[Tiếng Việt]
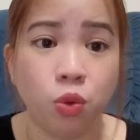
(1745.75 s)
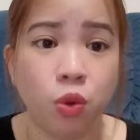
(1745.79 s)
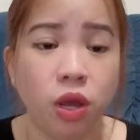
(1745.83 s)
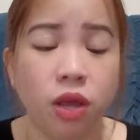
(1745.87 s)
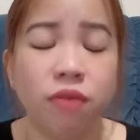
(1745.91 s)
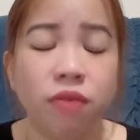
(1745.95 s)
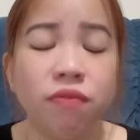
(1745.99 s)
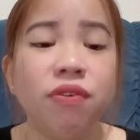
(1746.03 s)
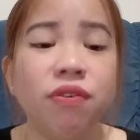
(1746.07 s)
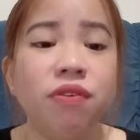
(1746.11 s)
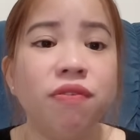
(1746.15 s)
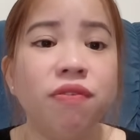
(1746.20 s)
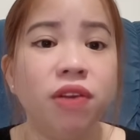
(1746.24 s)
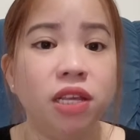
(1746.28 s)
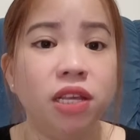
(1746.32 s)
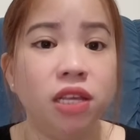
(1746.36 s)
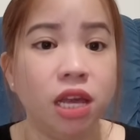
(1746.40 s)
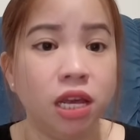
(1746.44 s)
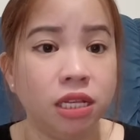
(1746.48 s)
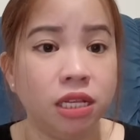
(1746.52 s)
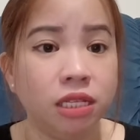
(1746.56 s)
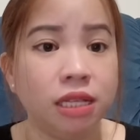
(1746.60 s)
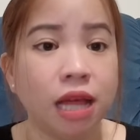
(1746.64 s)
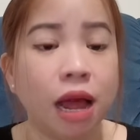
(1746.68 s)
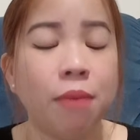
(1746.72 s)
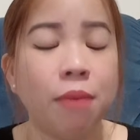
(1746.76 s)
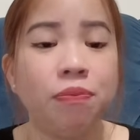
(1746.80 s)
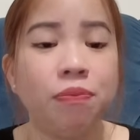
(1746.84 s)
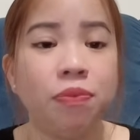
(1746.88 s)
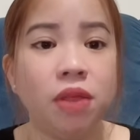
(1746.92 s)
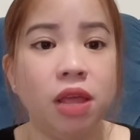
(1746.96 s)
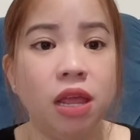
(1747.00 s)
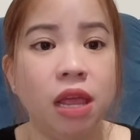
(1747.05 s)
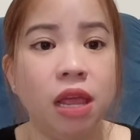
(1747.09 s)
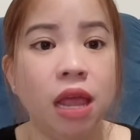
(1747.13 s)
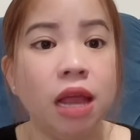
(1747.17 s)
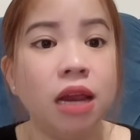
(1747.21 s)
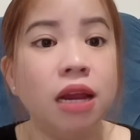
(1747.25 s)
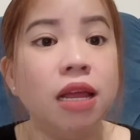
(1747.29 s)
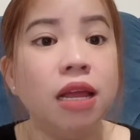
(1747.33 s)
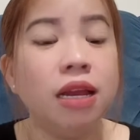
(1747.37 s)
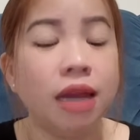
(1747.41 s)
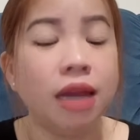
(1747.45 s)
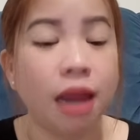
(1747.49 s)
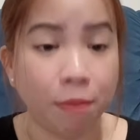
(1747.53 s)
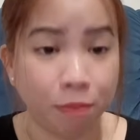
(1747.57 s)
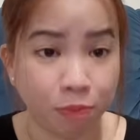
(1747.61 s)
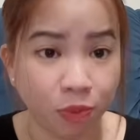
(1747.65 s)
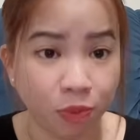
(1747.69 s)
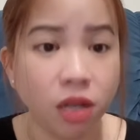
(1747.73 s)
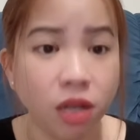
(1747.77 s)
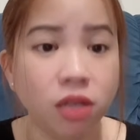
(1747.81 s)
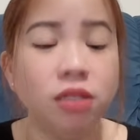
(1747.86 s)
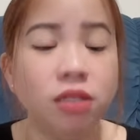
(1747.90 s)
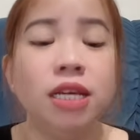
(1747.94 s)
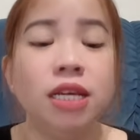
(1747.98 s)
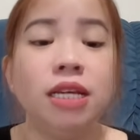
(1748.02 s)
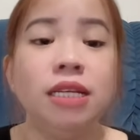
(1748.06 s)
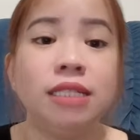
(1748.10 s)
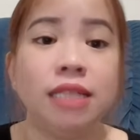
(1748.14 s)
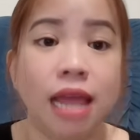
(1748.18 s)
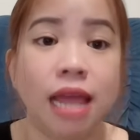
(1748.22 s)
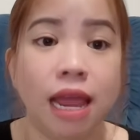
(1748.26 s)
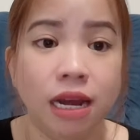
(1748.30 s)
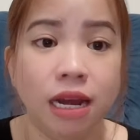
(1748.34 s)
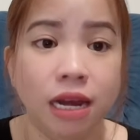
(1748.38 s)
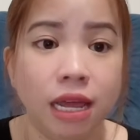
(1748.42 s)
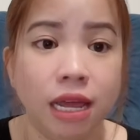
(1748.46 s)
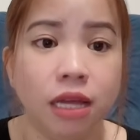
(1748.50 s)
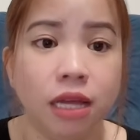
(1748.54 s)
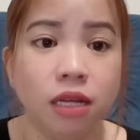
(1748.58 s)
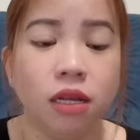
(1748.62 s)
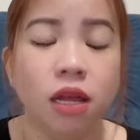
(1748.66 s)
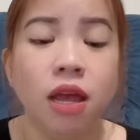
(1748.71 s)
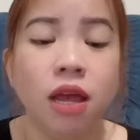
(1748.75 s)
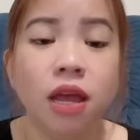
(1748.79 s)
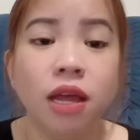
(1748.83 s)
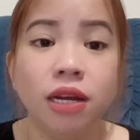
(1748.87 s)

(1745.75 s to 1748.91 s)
chuyện với vị chị xong thì Haley lập tức chia sẻ liền